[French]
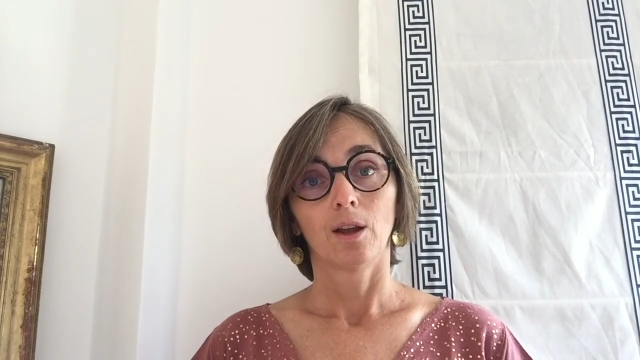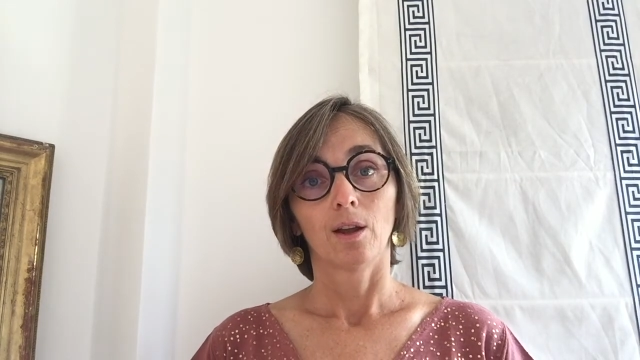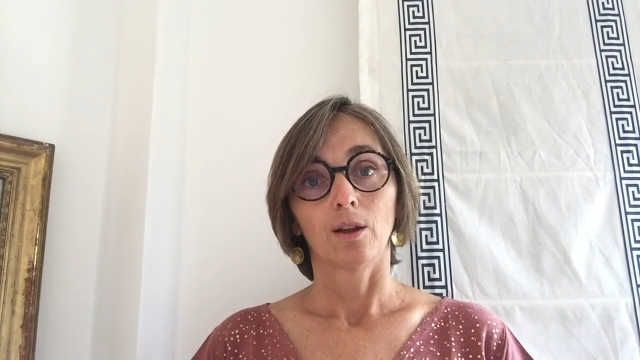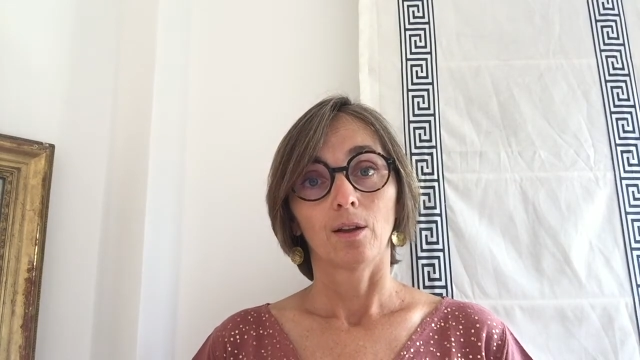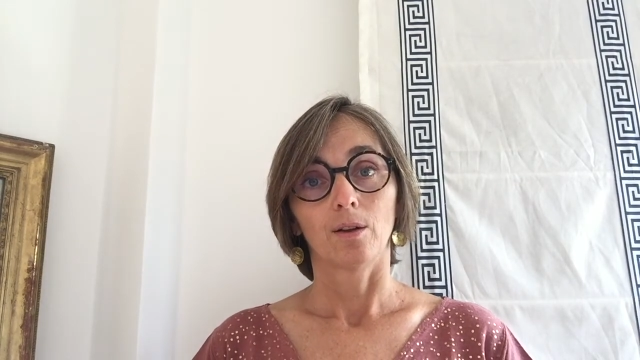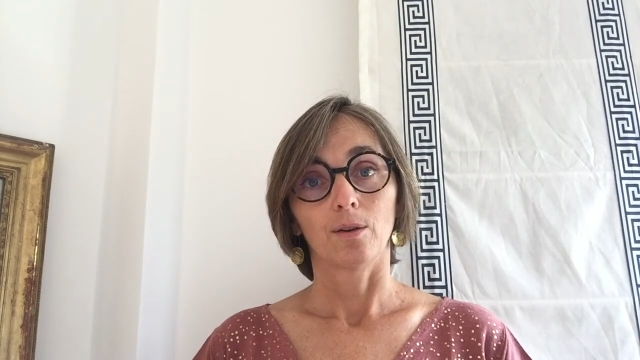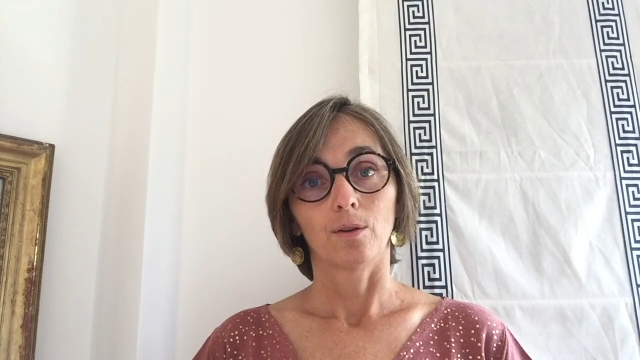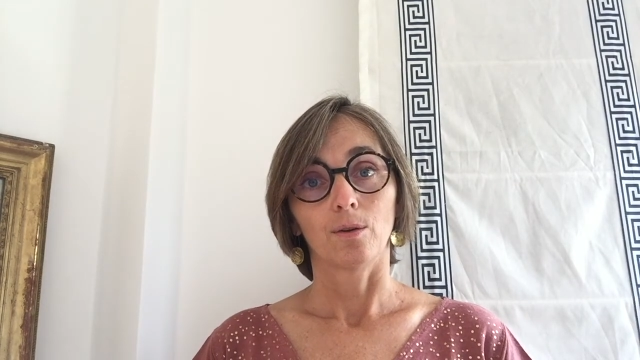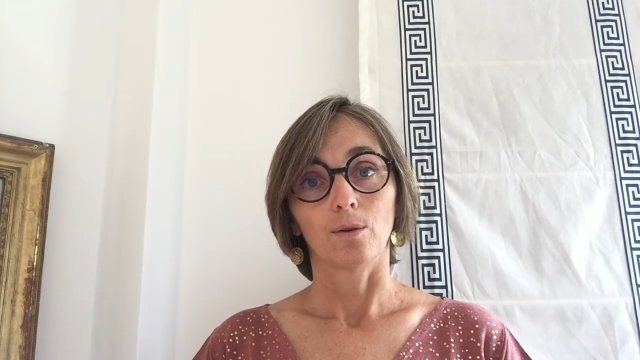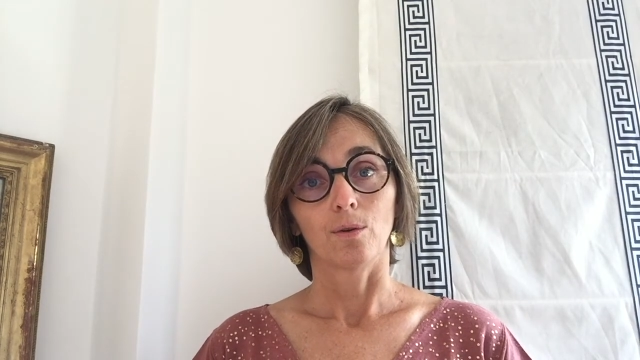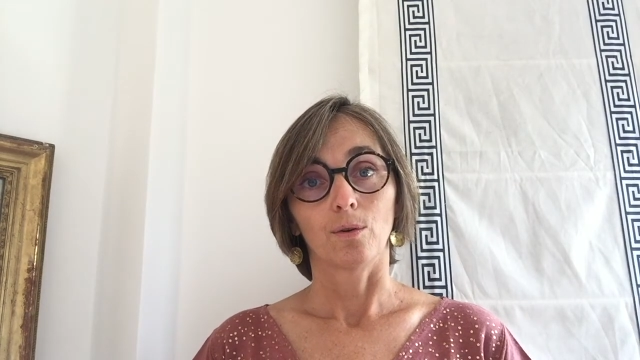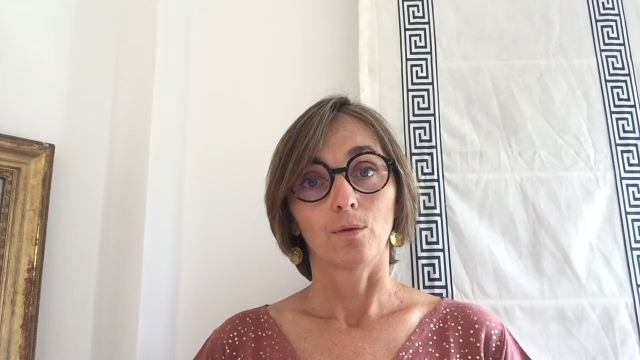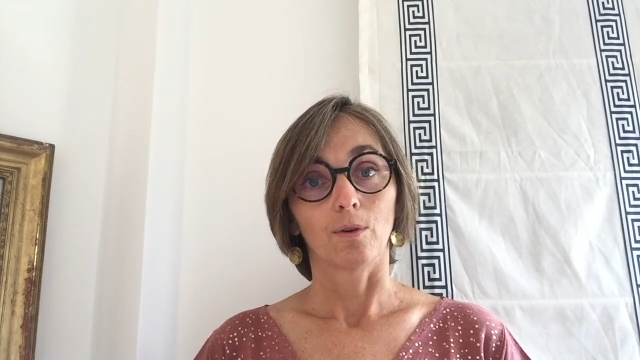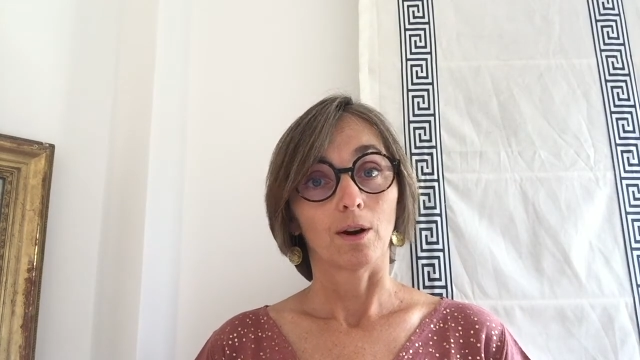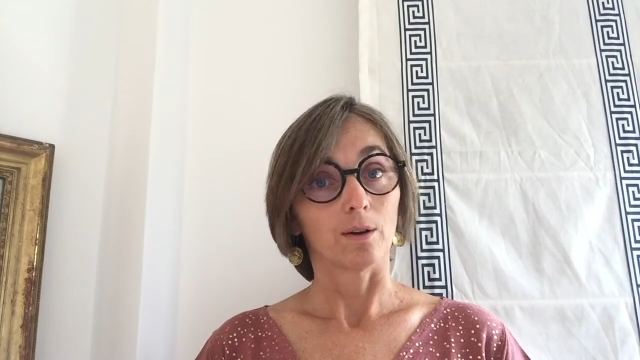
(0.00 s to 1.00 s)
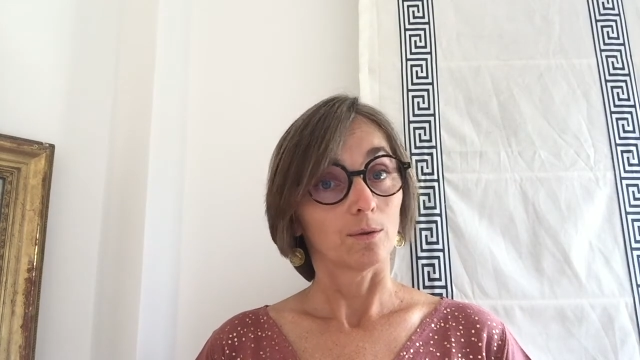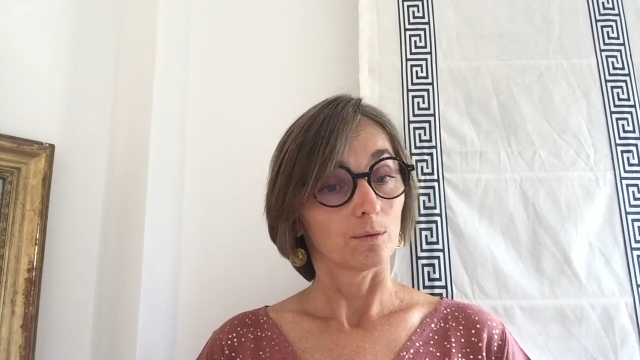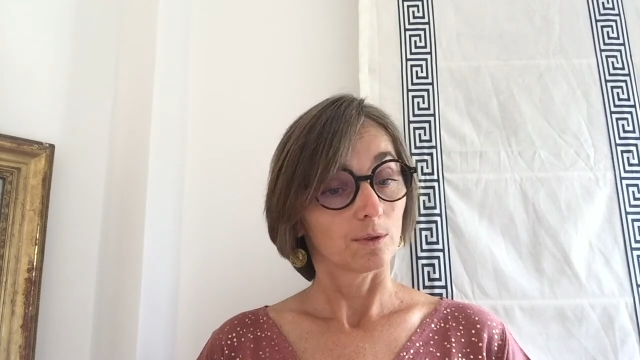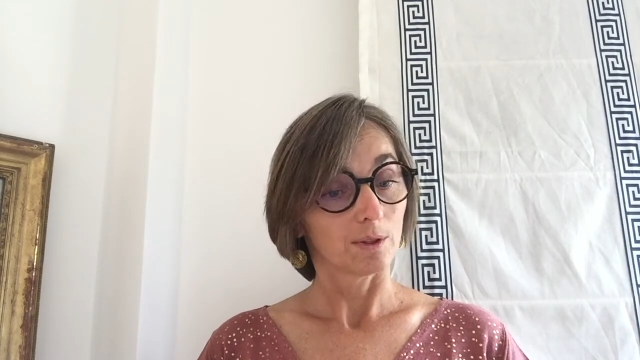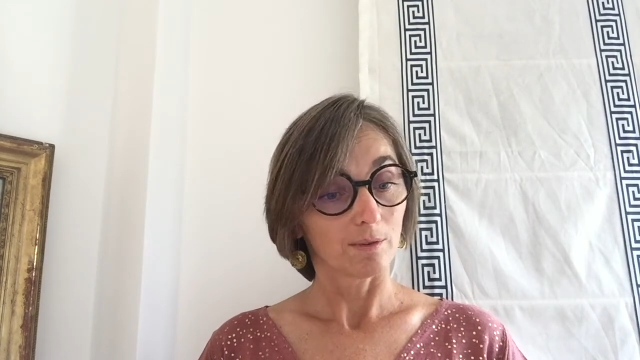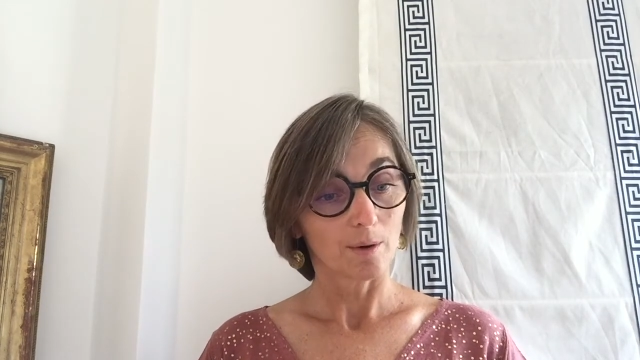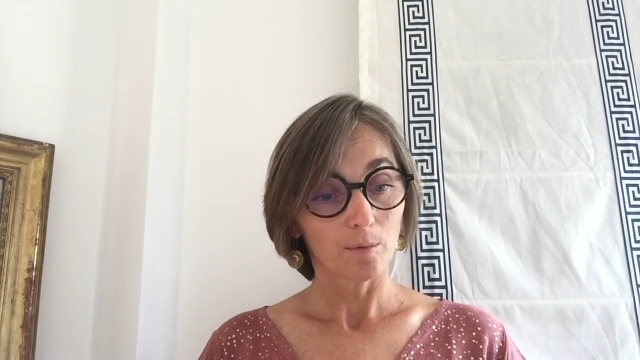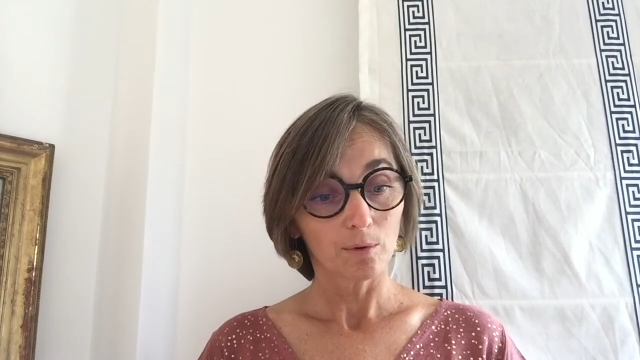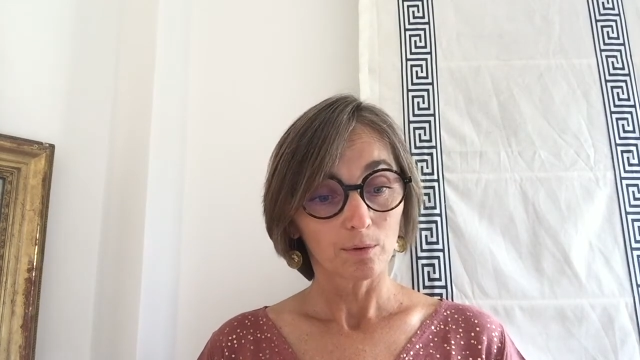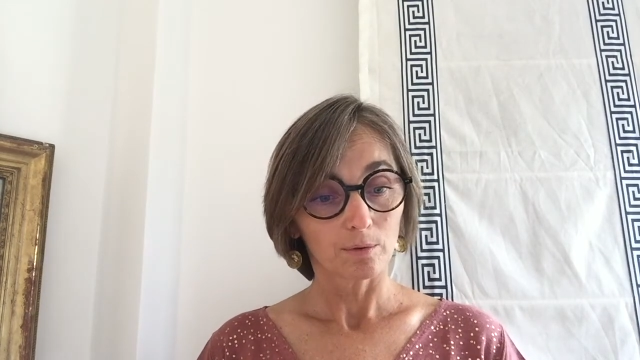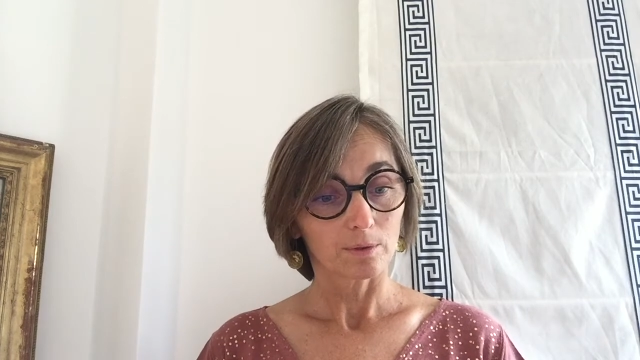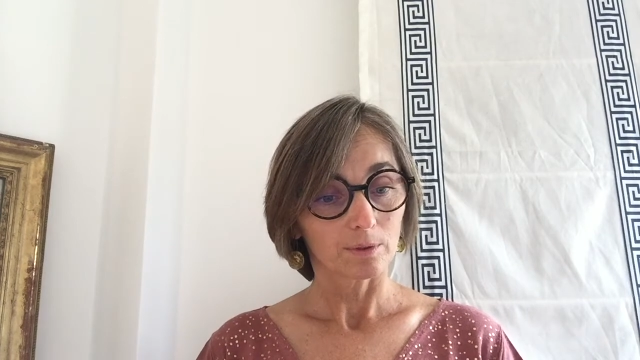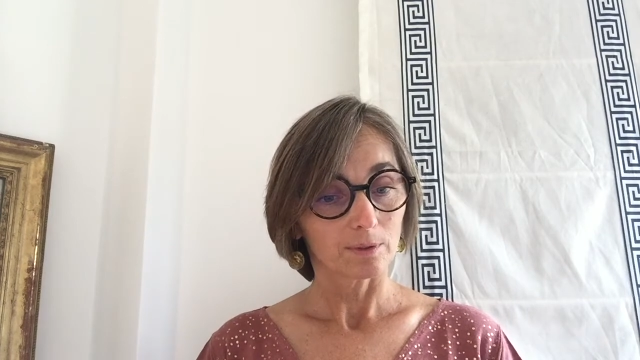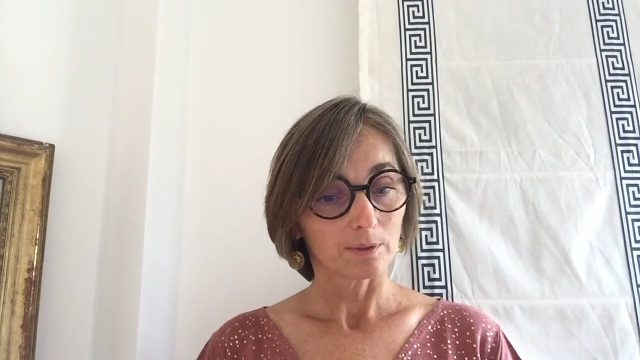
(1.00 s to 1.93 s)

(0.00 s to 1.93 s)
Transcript: Euh, voilà, donc c'est vraiment